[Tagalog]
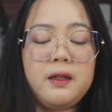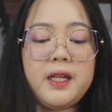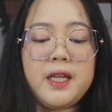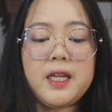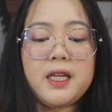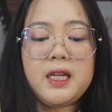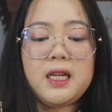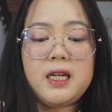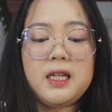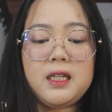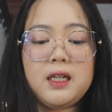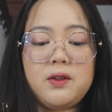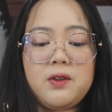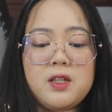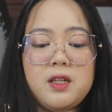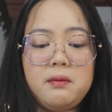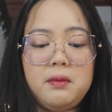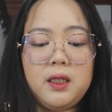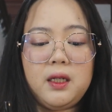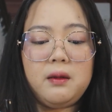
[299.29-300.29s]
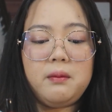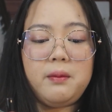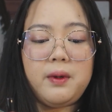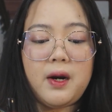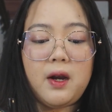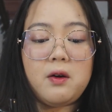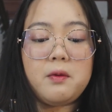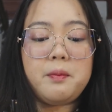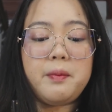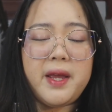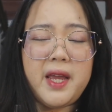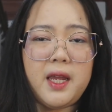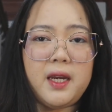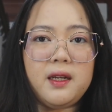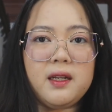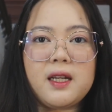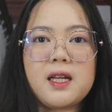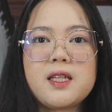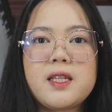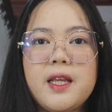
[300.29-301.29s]
nahihilig ako sa mga brow
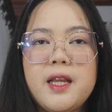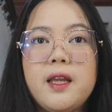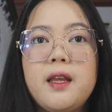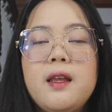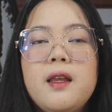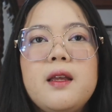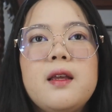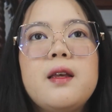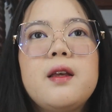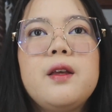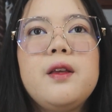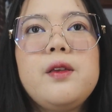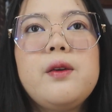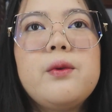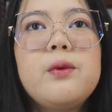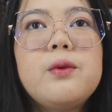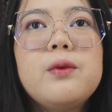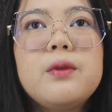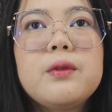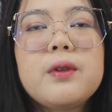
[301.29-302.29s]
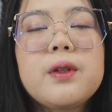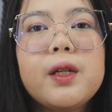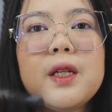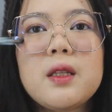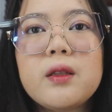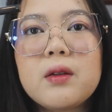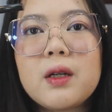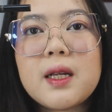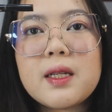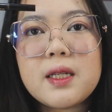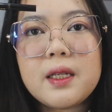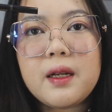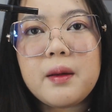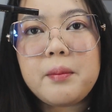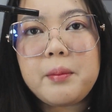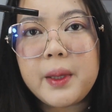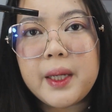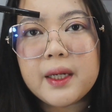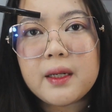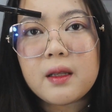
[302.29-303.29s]
pen kasi yung dito kasi
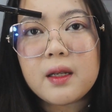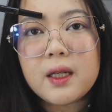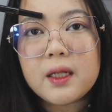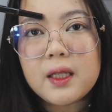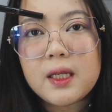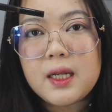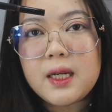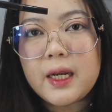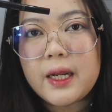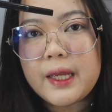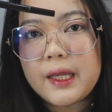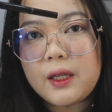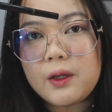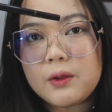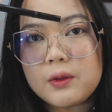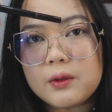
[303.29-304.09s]
na part ng kilay